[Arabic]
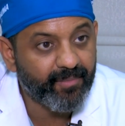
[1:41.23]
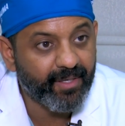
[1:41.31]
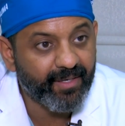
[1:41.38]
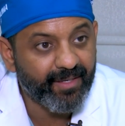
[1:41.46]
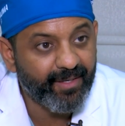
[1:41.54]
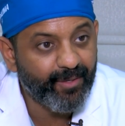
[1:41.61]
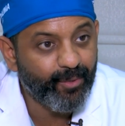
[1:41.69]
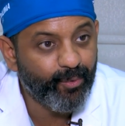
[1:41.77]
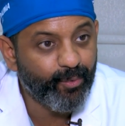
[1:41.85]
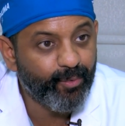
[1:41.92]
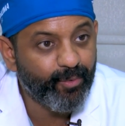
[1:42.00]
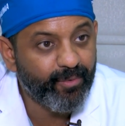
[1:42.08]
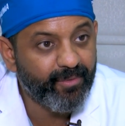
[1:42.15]
برا
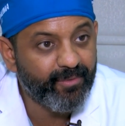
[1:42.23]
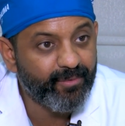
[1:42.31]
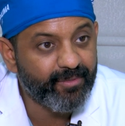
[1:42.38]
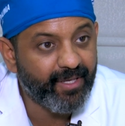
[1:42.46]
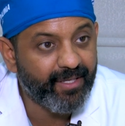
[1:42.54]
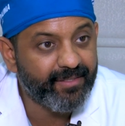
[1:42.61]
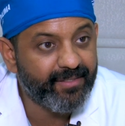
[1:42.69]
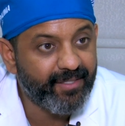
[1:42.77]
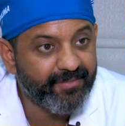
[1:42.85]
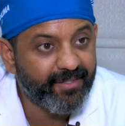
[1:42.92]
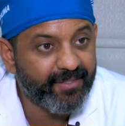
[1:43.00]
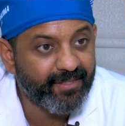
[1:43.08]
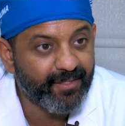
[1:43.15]

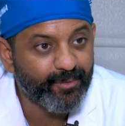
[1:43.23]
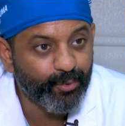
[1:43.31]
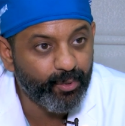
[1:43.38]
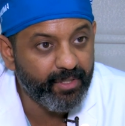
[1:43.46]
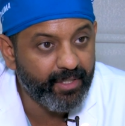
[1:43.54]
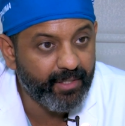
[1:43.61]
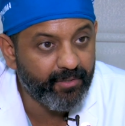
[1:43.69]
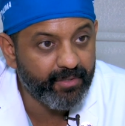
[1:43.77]
وقعدنا فتره طويله